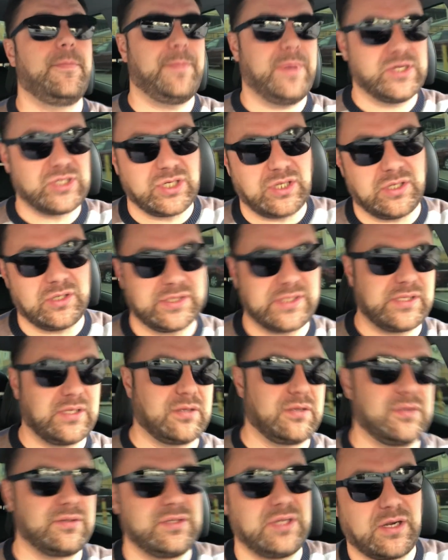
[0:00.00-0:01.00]

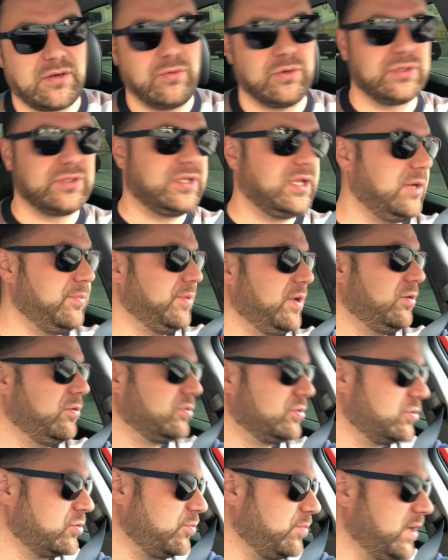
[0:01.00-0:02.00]
Пожалуйста. Так вот, 3
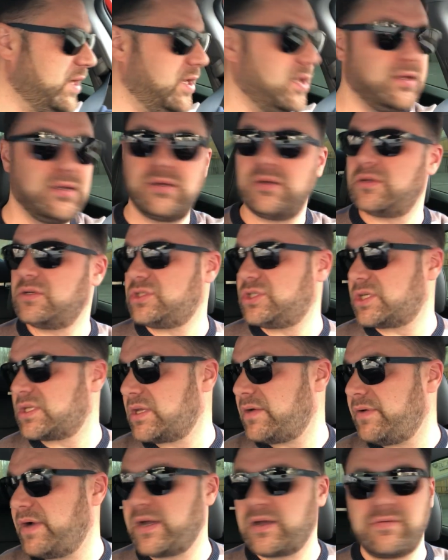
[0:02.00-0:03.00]
миллиона рублей –
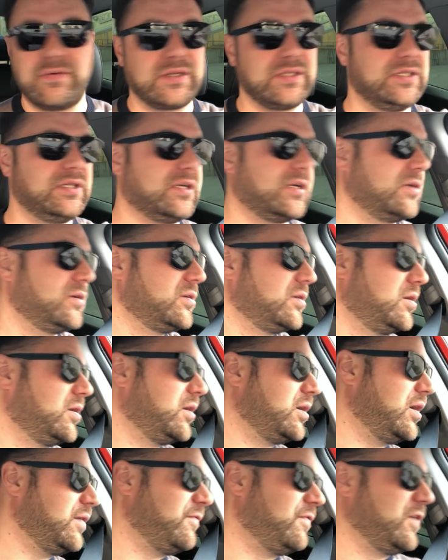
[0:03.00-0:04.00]
черновая квартира
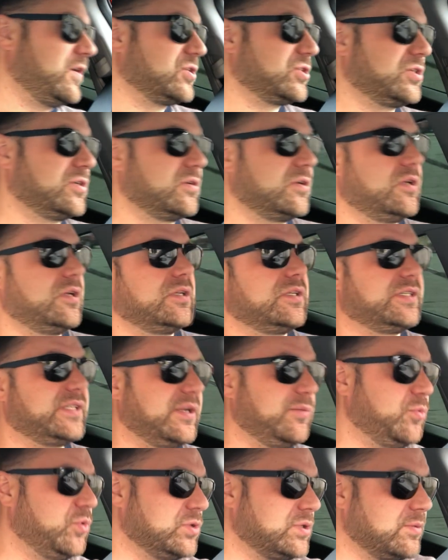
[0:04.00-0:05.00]
ваша. С
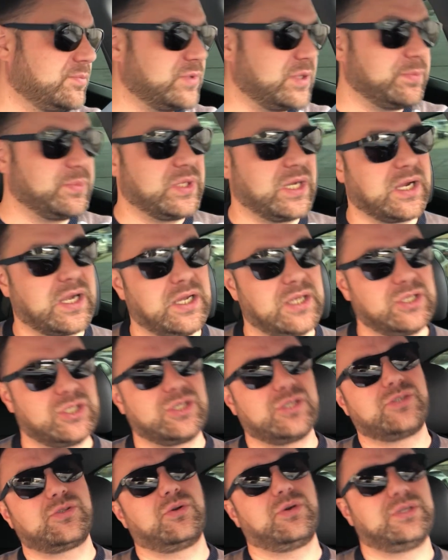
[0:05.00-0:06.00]
ремонтом там такая
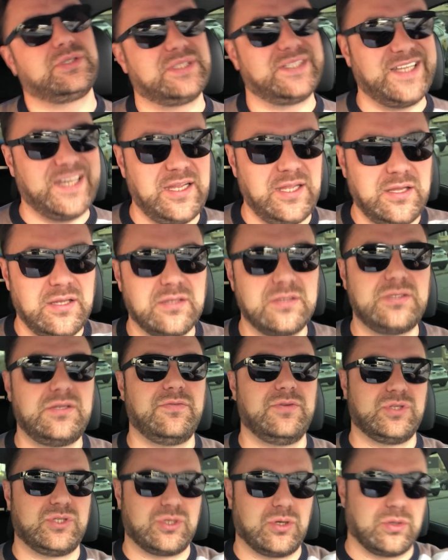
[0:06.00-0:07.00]
же стоит 3
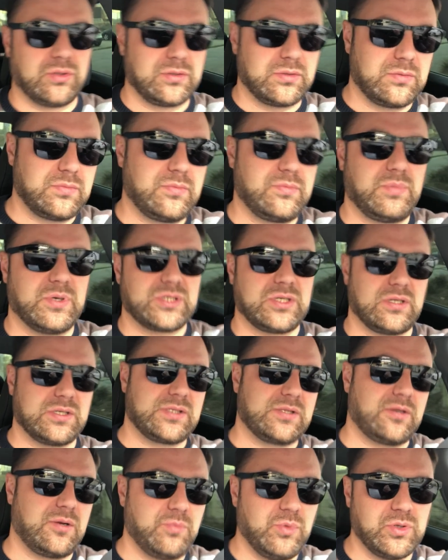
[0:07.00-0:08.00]
900.
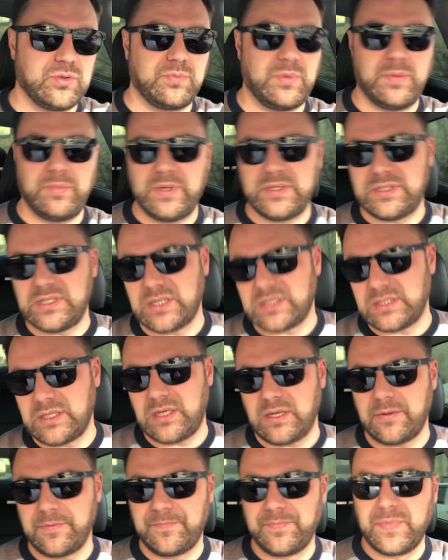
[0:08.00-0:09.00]
Пожалуйста, ремонт, мебель,
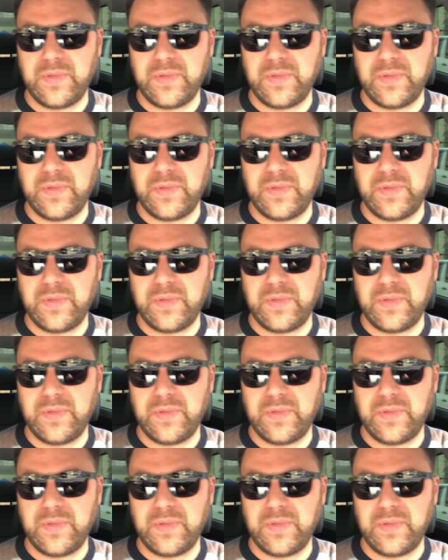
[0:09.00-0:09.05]
техника.